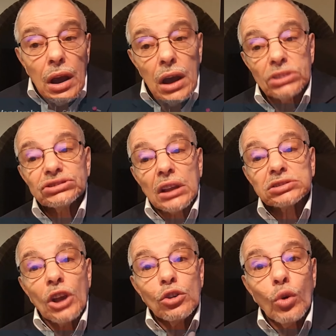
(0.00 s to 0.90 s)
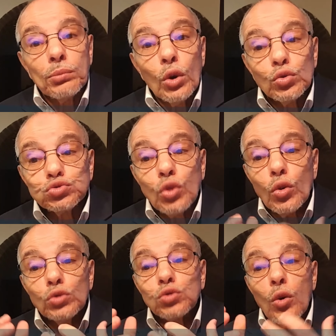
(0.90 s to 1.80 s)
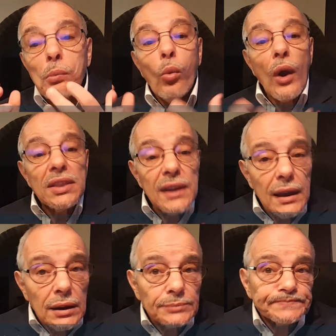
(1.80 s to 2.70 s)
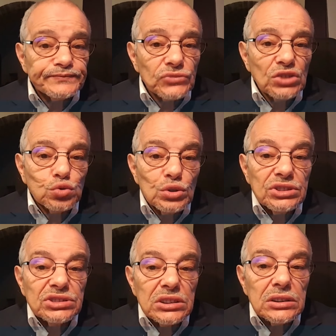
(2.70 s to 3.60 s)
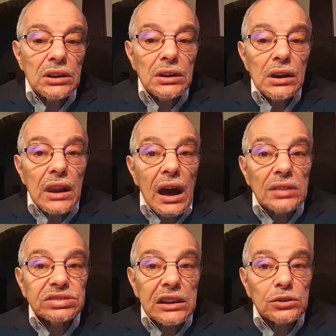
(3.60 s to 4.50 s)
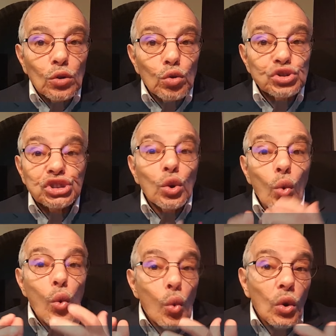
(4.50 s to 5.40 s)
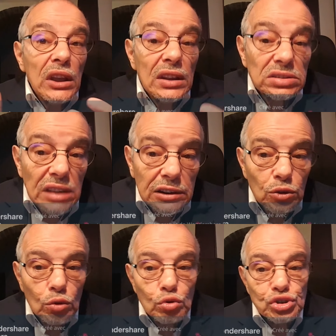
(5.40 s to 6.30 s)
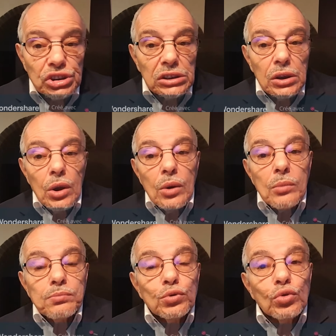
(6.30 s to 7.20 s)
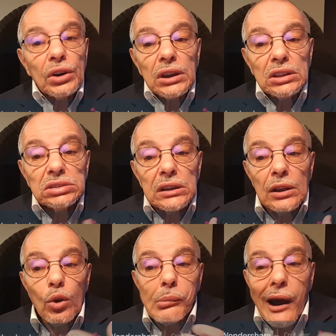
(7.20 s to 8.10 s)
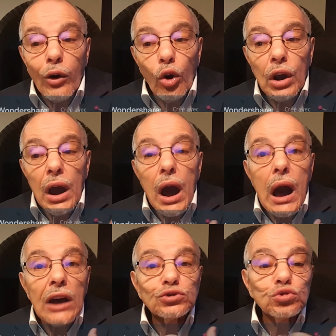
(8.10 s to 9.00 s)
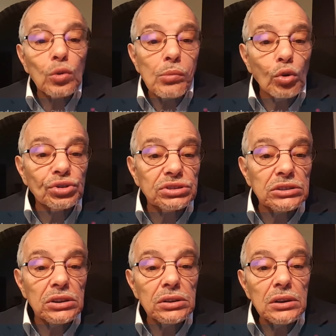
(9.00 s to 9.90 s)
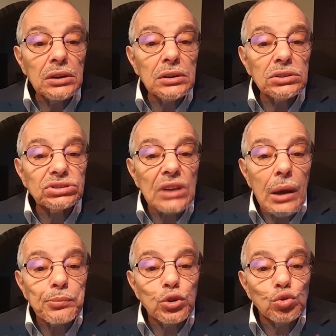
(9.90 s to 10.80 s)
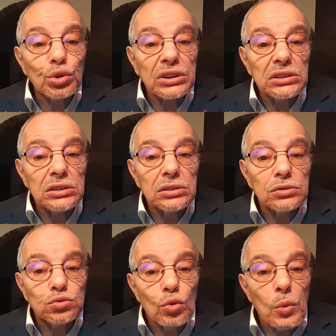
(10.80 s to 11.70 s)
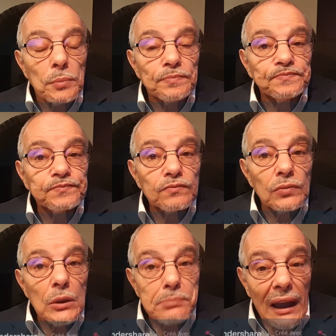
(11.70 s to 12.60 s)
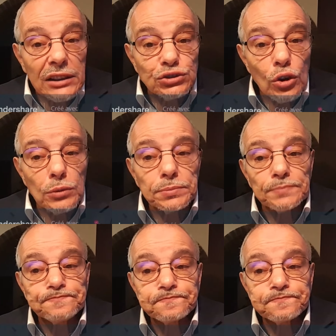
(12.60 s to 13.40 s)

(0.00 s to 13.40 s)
un certain nombre d'autres moyens d'utiliser la technologie ou les technologies pour aider le Maroc à surmonter sa pénurie d'eau. Par exemple,